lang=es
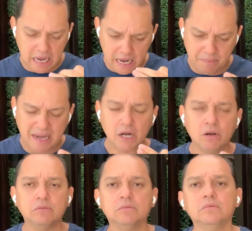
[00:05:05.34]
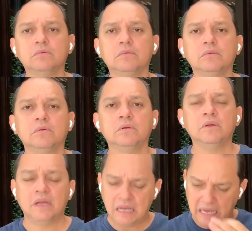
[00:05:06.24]
a Marlon,
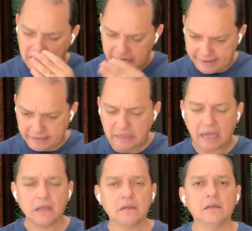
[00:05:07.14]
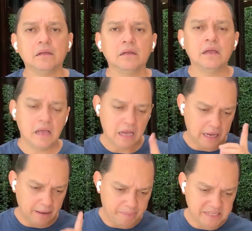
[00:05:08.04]
a Rieta,
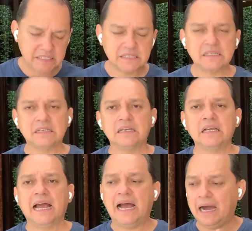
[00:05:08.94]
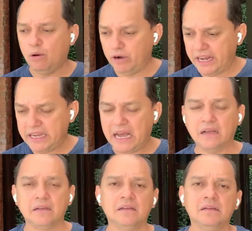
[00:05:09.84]
a Paz, a Ureña,
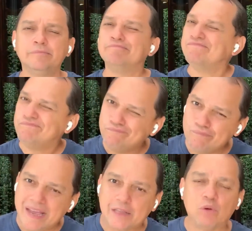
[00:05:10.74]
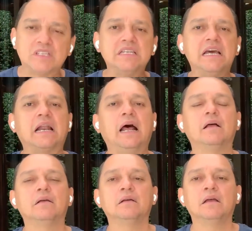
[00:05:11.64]
meto a Sierra,
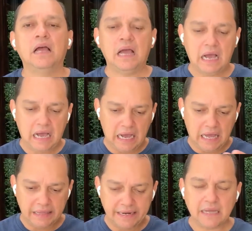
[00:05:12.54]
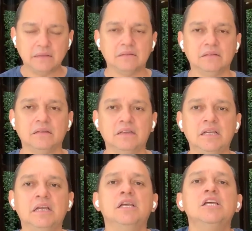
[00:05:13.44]
a Adrián,
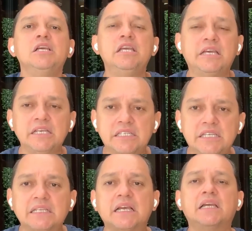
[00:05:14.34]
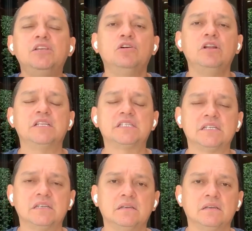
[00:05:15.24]
y quizás a Quiñones,